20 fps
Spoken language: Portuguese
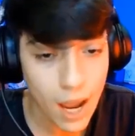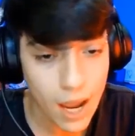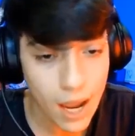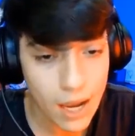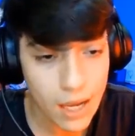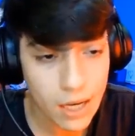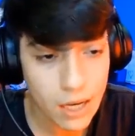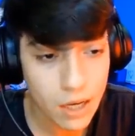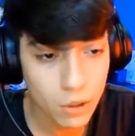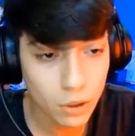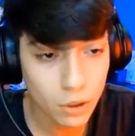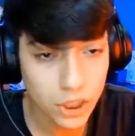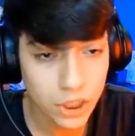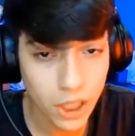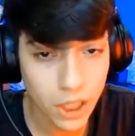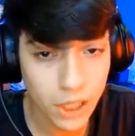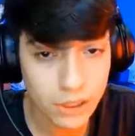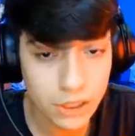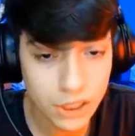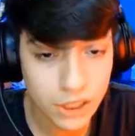é ele hoje
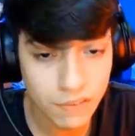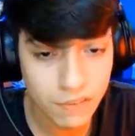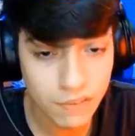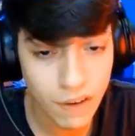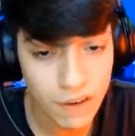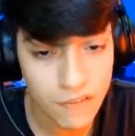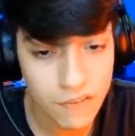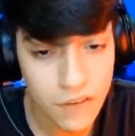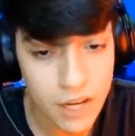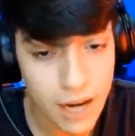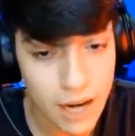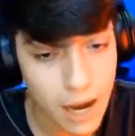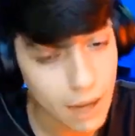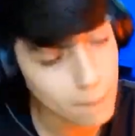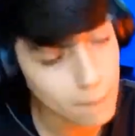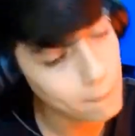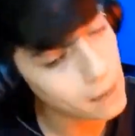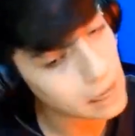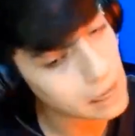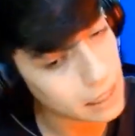que a gente vai
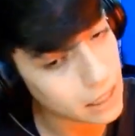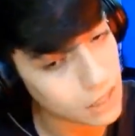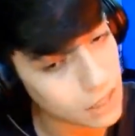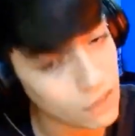virar para